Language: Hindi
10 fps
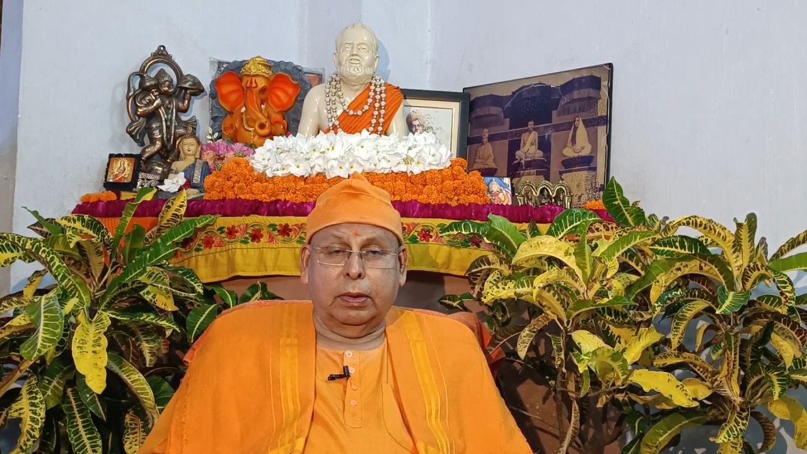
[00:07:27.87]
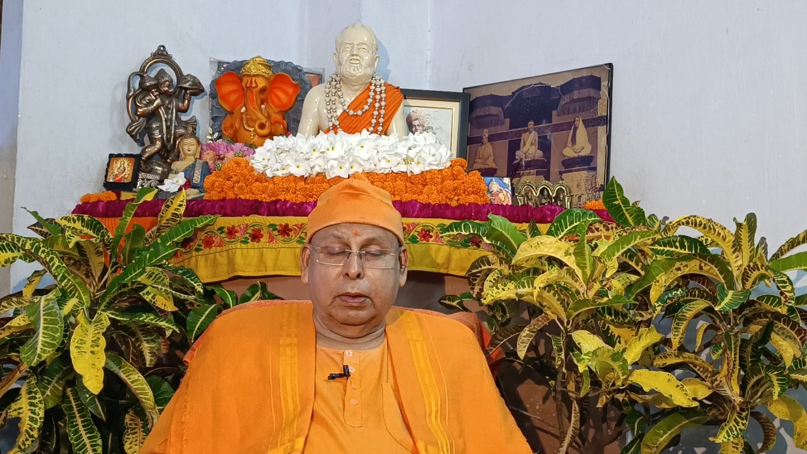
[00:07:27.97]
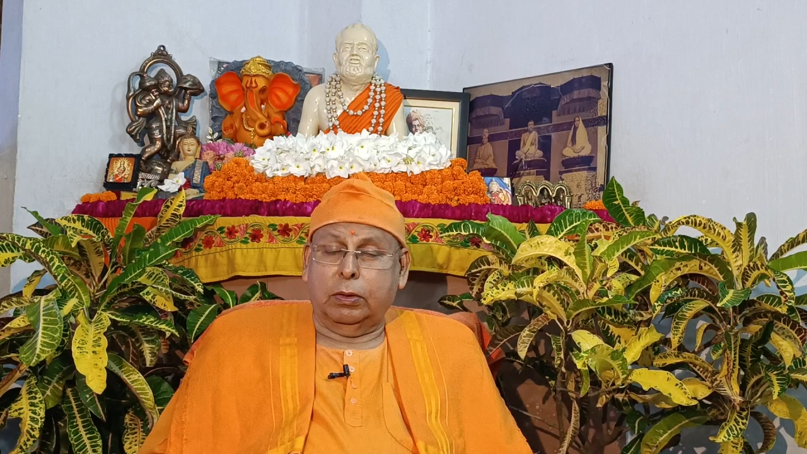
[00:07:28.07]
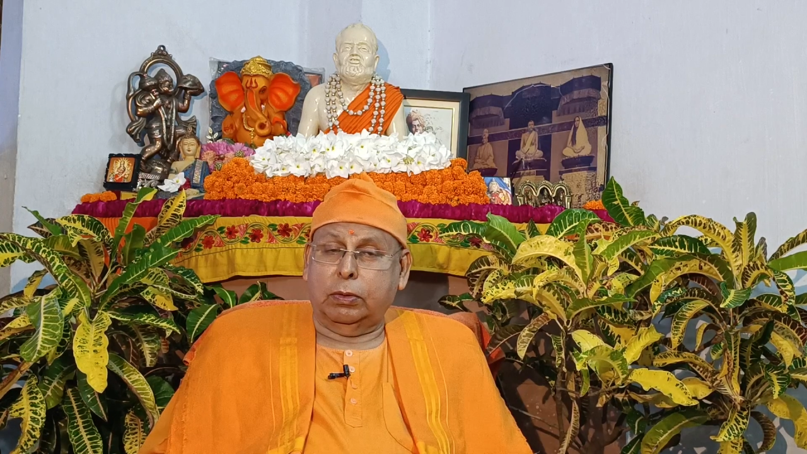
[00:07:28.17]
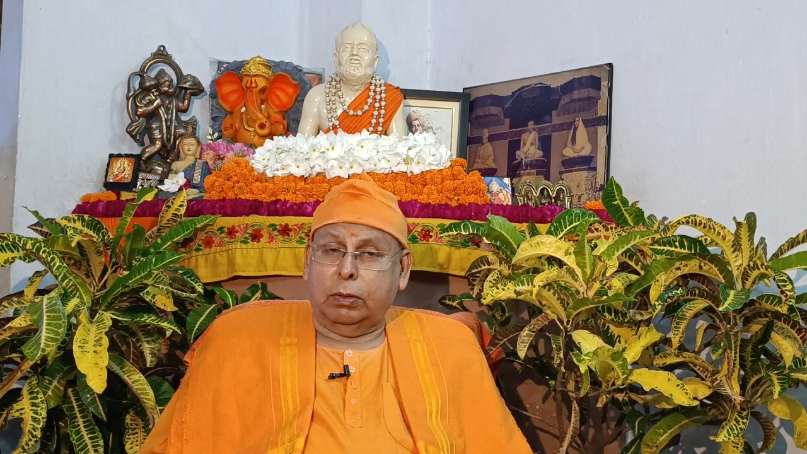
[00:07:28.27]

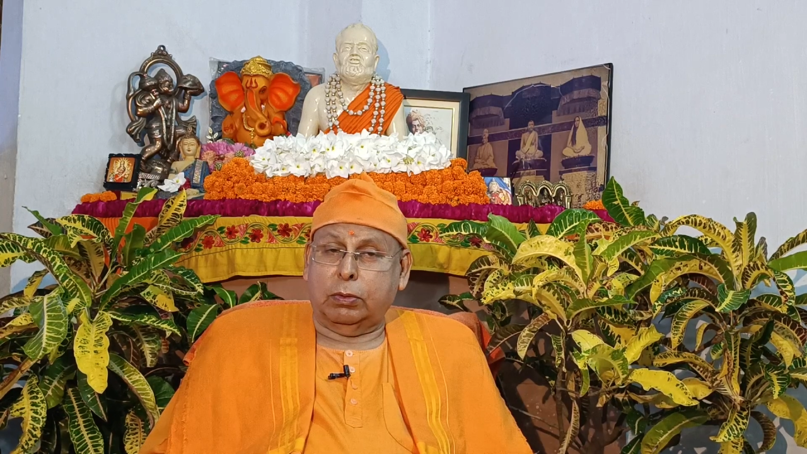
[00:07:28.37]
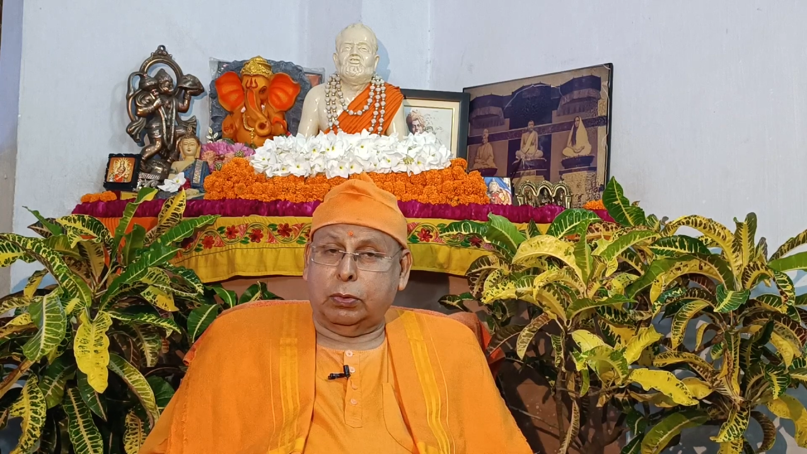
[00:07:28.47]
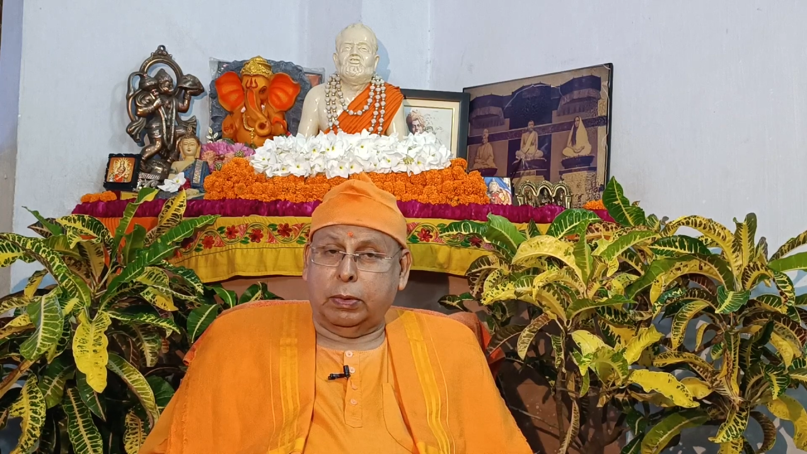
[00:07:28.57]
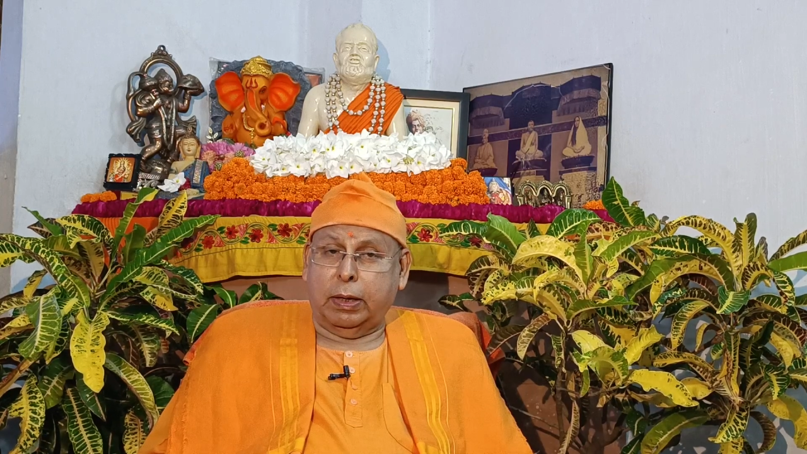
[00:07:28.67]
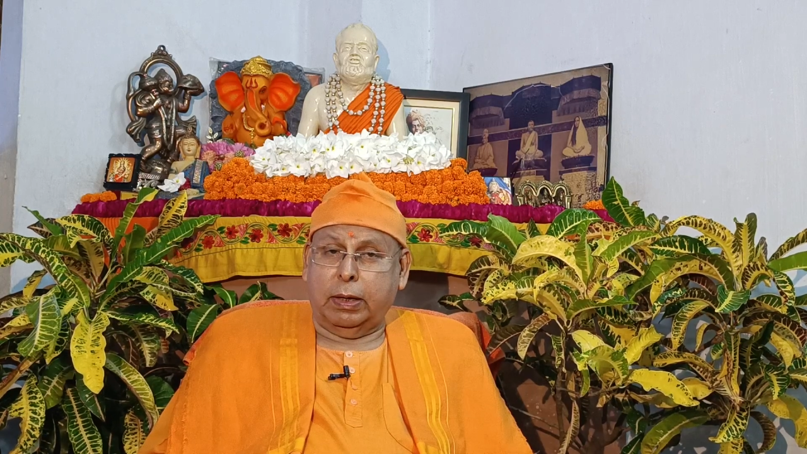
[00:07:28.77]
जो हम
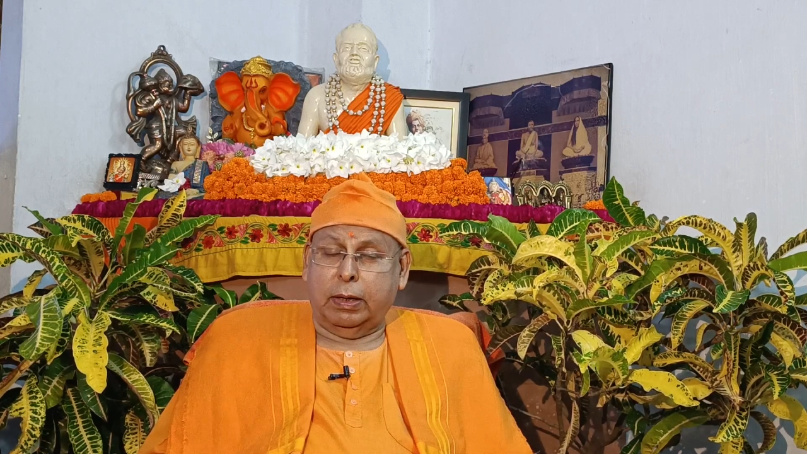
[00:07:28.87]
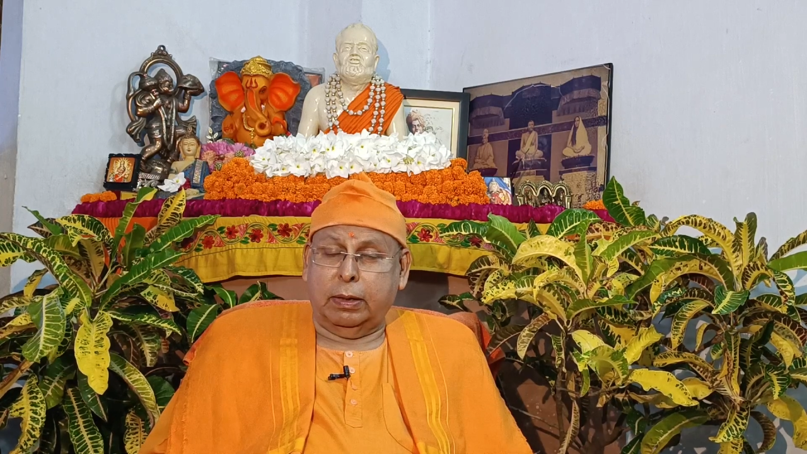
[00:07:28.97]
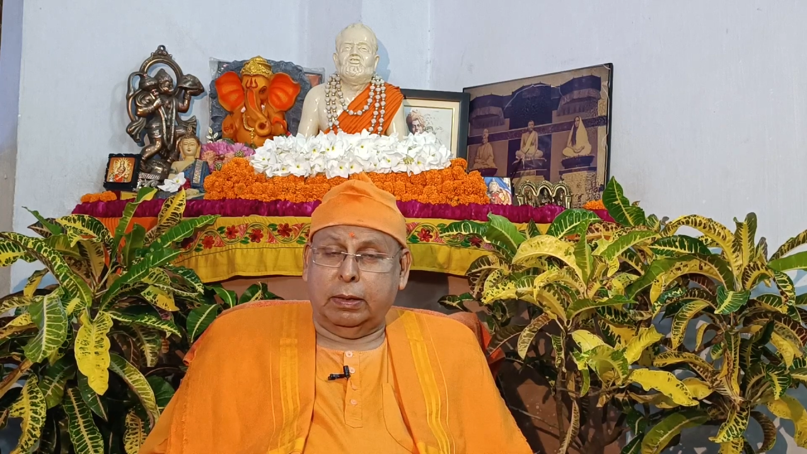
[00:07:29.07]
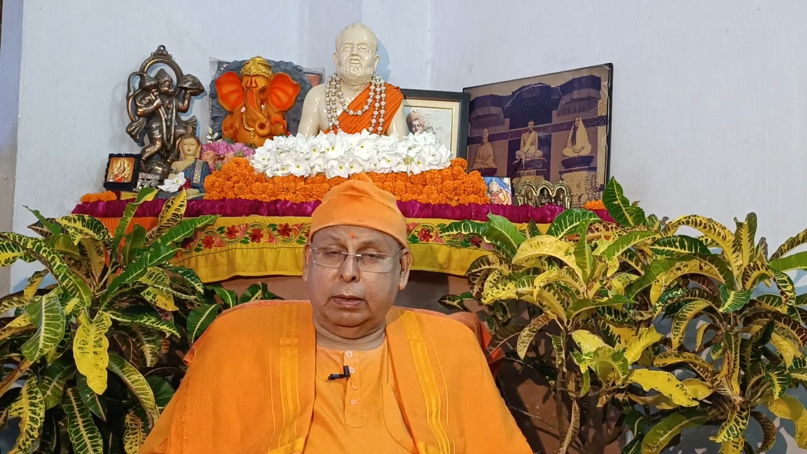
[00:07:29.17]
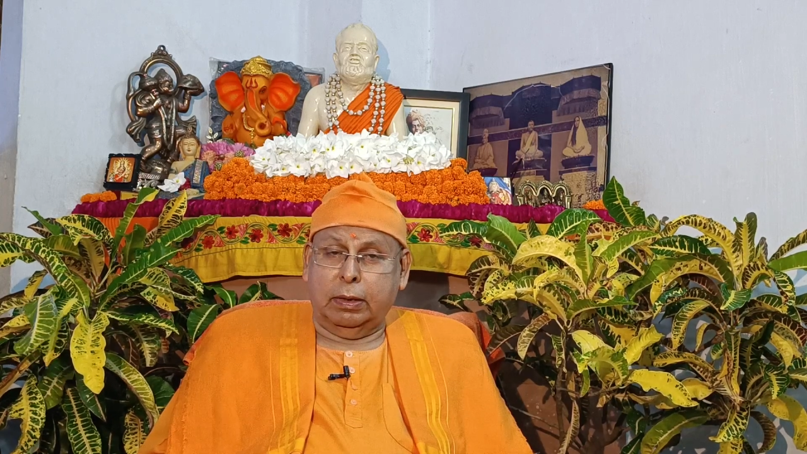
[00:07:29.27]
सुने हैं
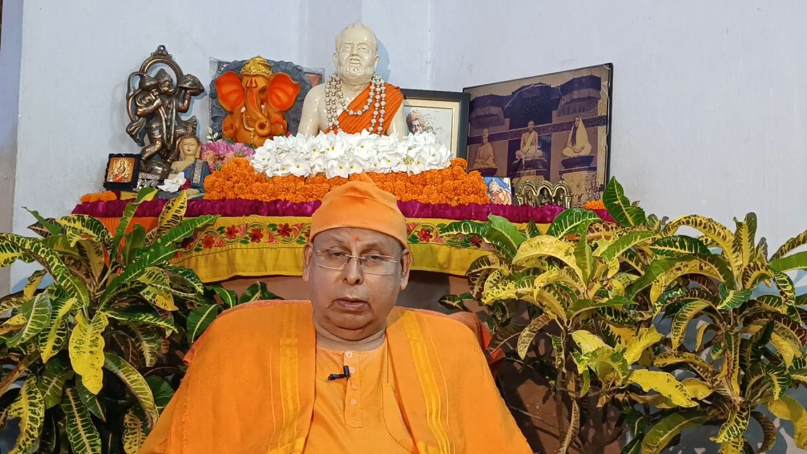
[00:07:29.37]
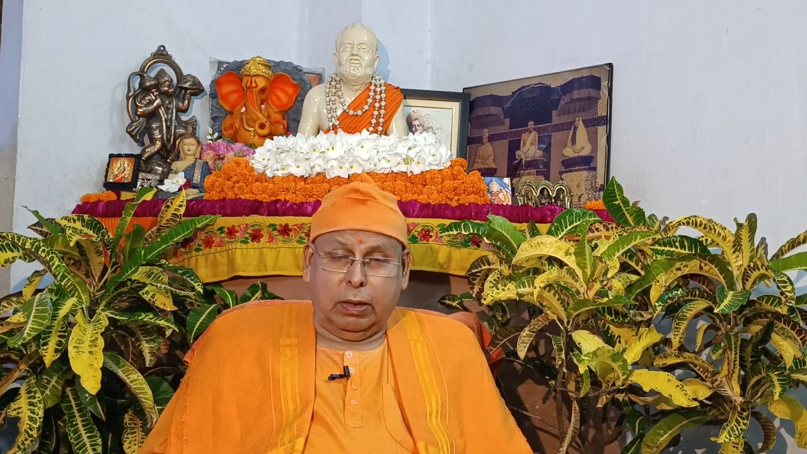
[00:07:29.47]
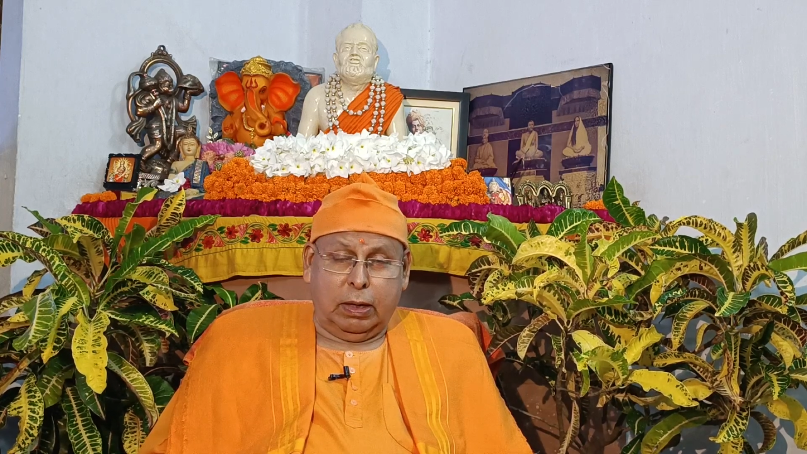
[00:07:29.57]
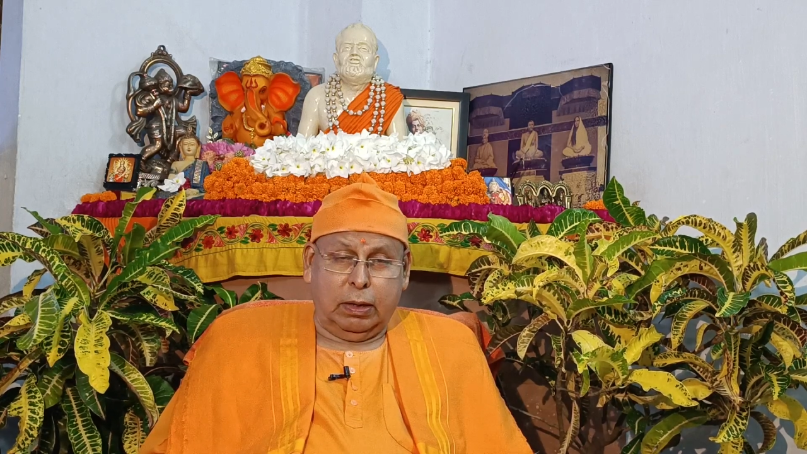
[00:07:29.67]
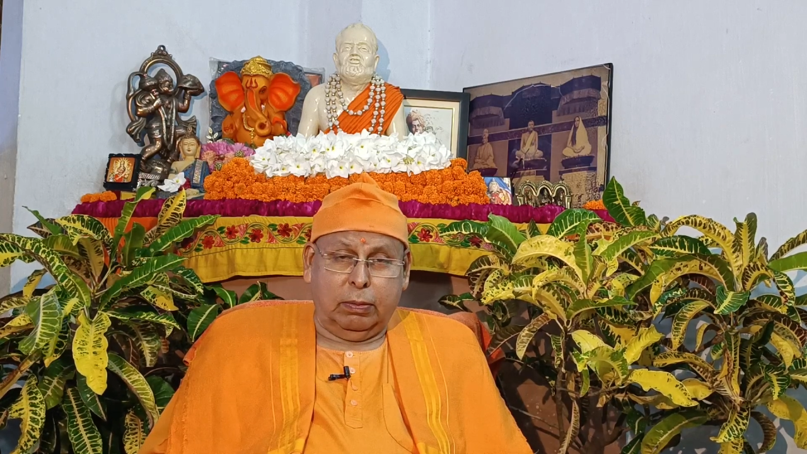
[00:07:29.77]
ये
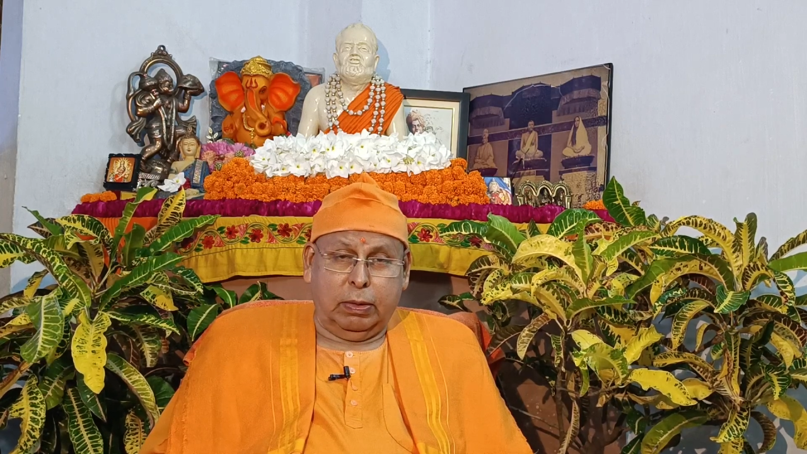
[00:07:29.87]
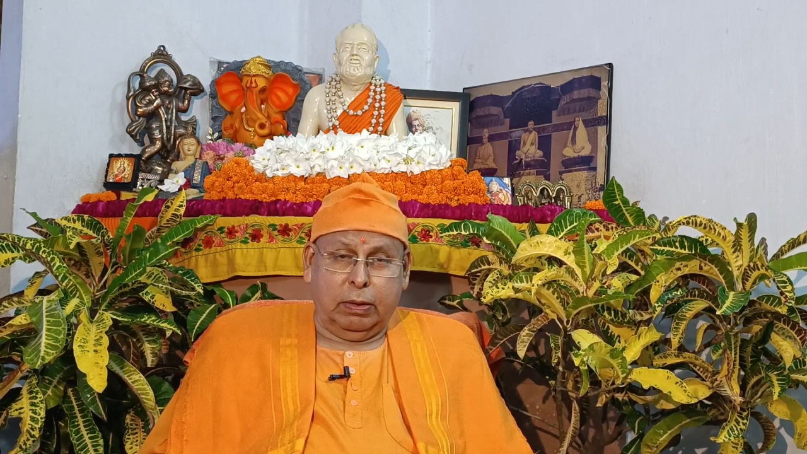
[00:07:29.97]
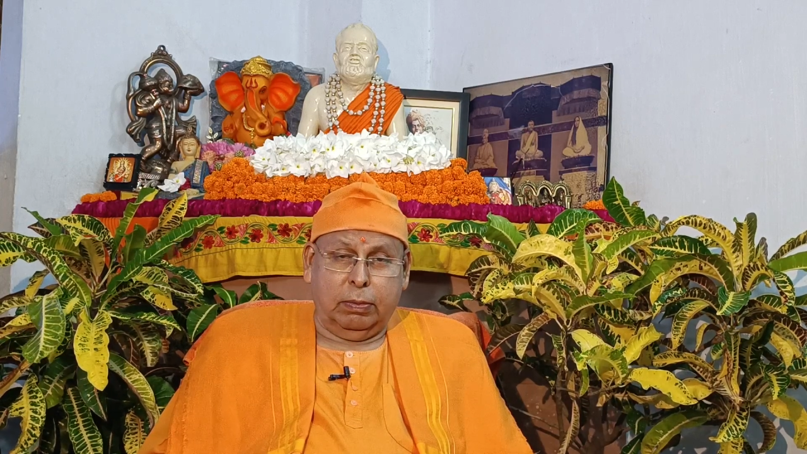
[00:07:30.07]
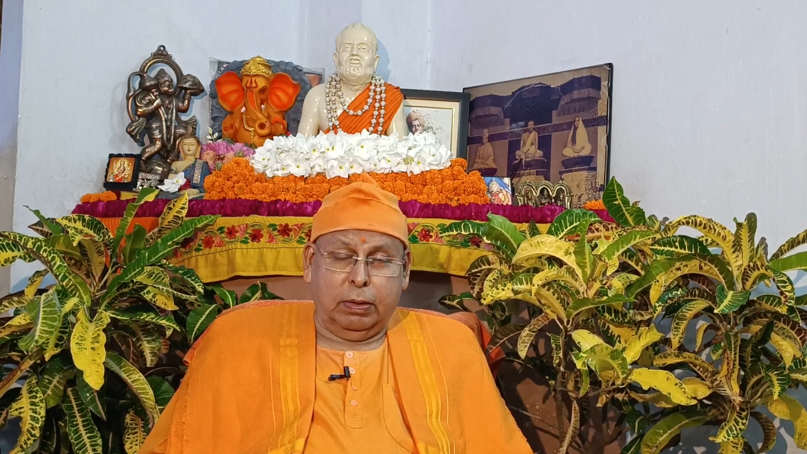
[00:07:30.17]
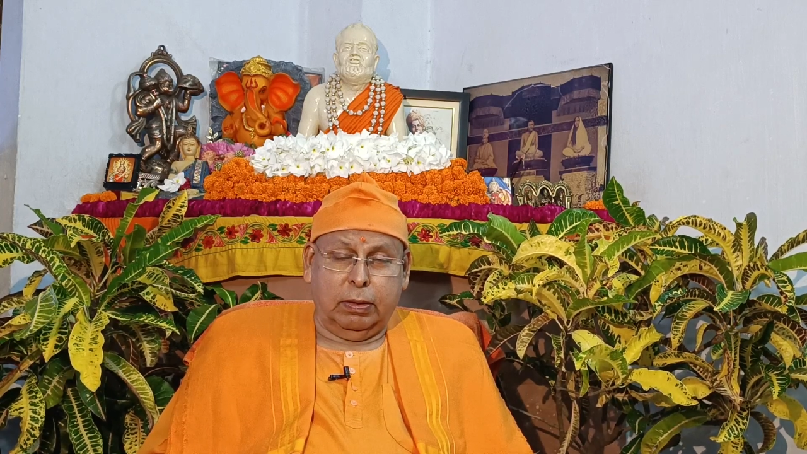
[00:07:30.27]
काल के बारे में